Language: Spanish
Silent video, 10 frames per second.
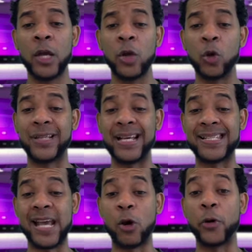lo que usted
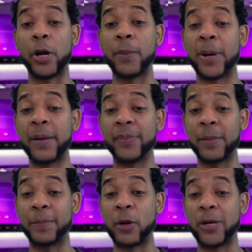desea con ropa
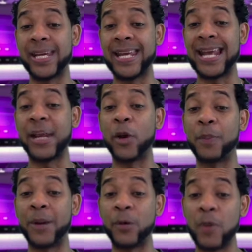de paco original y
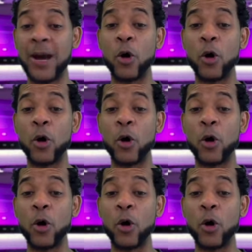ropa nueva,